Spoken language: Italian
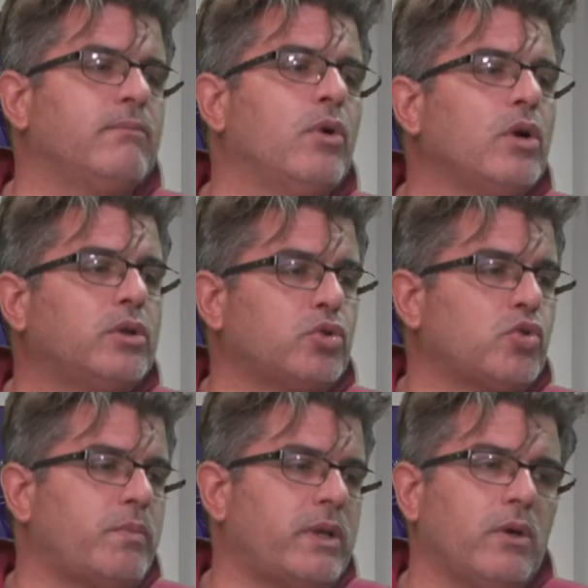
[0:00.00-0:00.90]
è molto
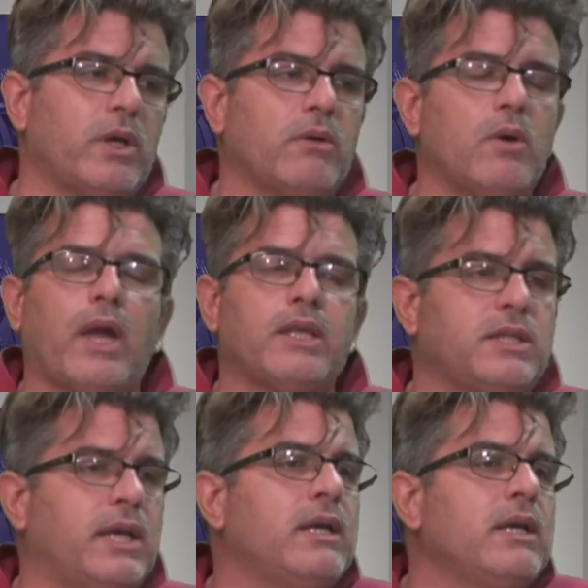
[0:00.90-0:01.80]
superiore a quello che
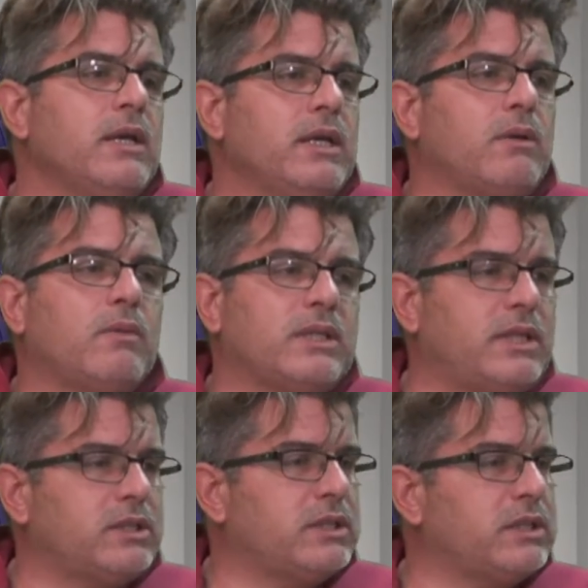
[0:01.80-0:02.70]
c'è in qualsiasi